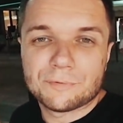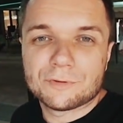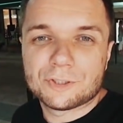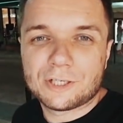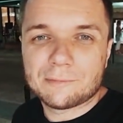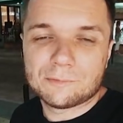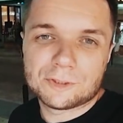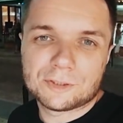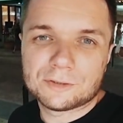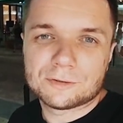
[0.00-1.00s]
по вечерам
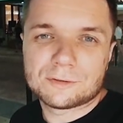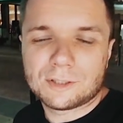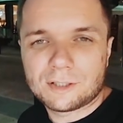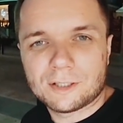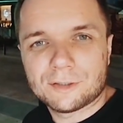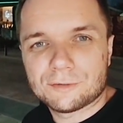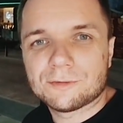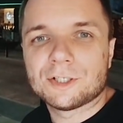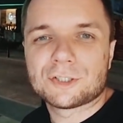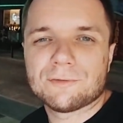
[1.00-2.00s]
очень такая
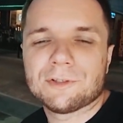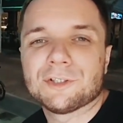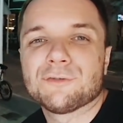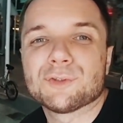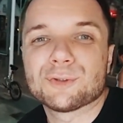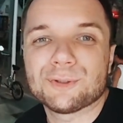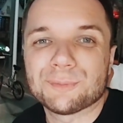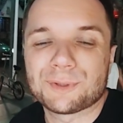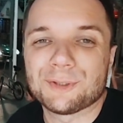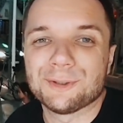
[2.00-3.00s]
оживленная движуха
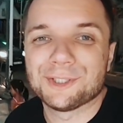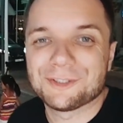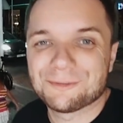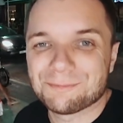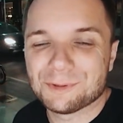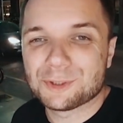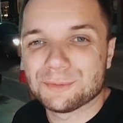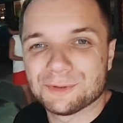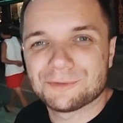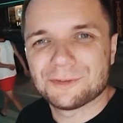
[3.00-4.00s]
проходит. В
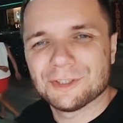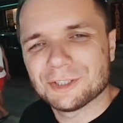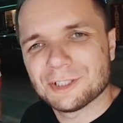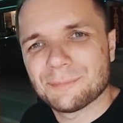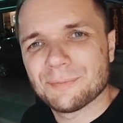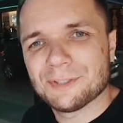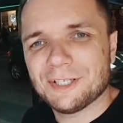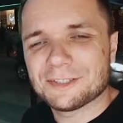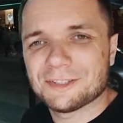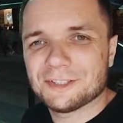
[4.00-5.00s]
общем, все это
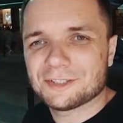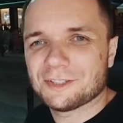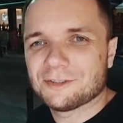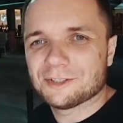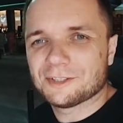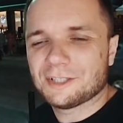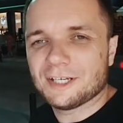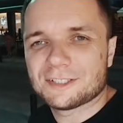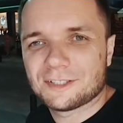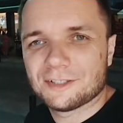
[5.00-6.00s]
напоминает, знаете, какой-то
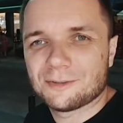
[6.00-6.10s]
тайский